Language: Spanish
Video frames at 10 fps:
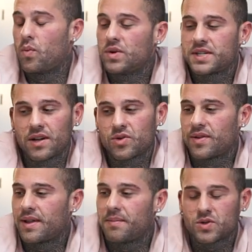ve un
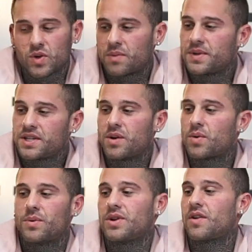salto en el mes 4, mes
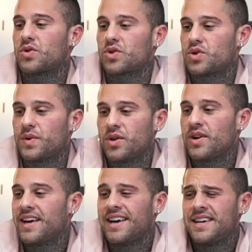5, por lo menos las fotos ha
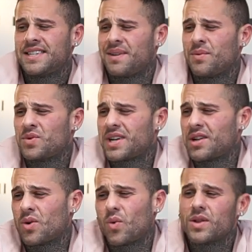subido, se ve un
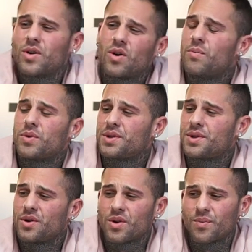salto en cuanto a
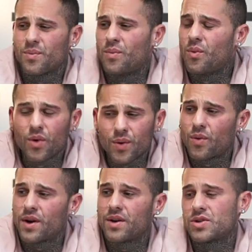composición
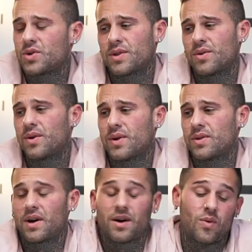muy bueno, sobre todo en
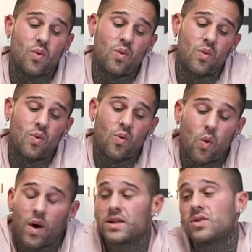cuanto a
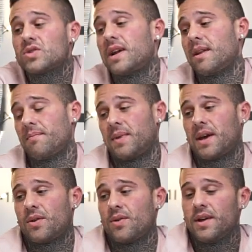se ha
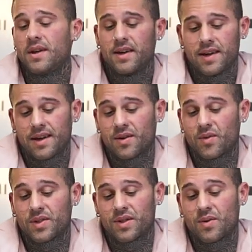limpiado,
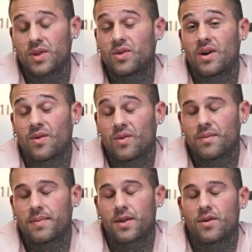en, cuanto, a,
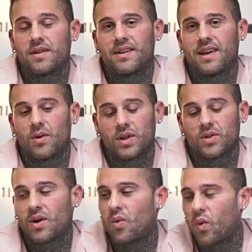perdón, en
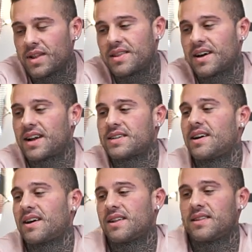cuanto a cuánta
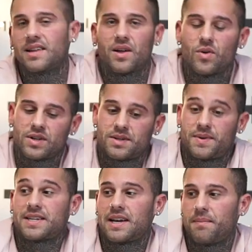grasa ha retirado,
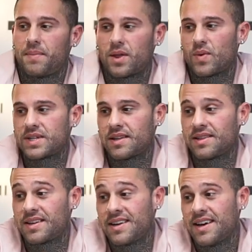eso es que se ha limpiado
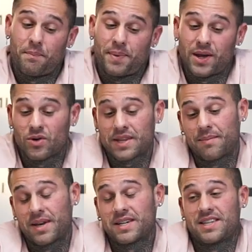bastante. Pero
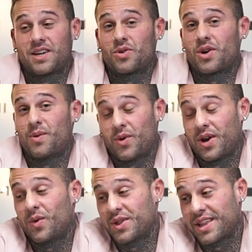también es cierto que, como
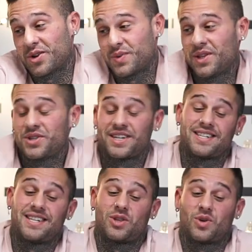él cuenta en los vídeos, sí que
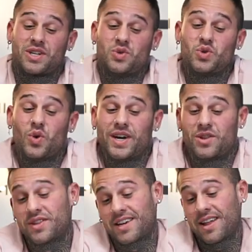es cierto que es un
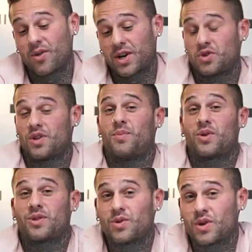sujeto entrenado, que ha hecho
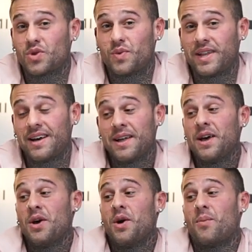deporte toda su vida,
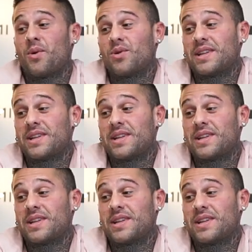por